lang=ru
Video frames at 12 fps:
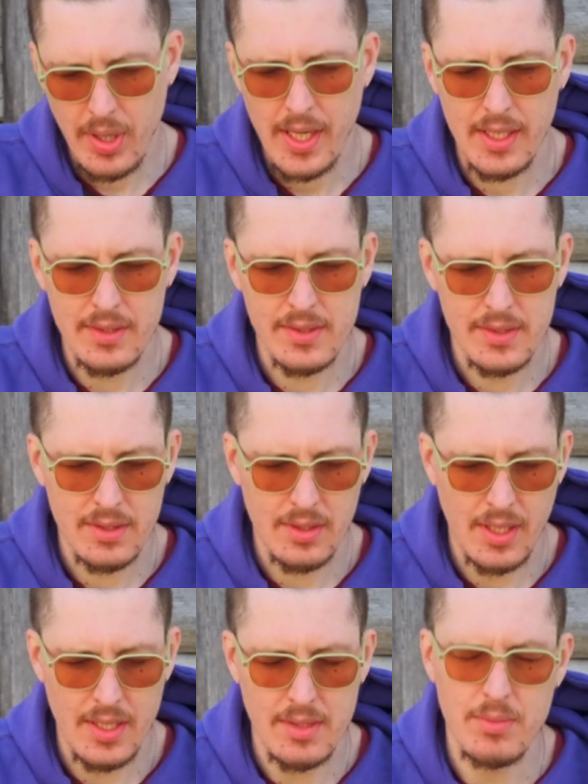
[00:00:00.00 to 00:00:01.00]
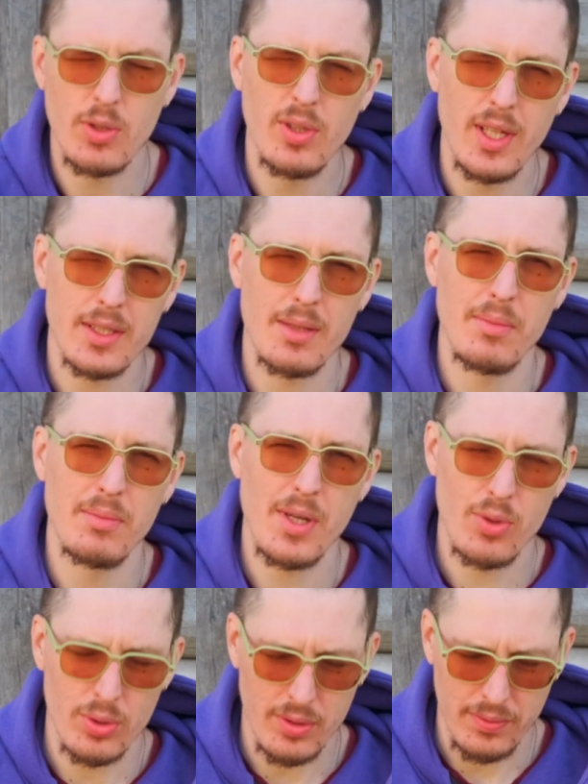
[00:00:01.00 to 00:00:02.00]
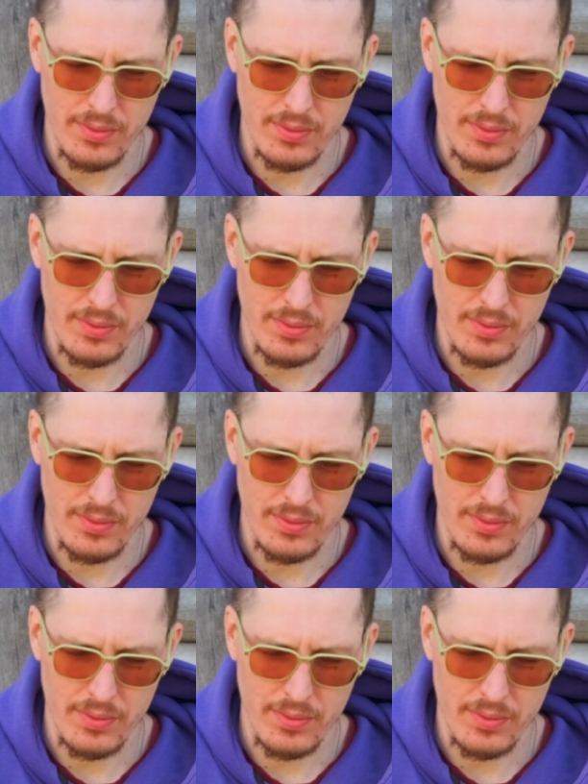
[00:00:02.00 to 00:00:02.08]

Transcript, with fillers: паре с этим регулятором оборотов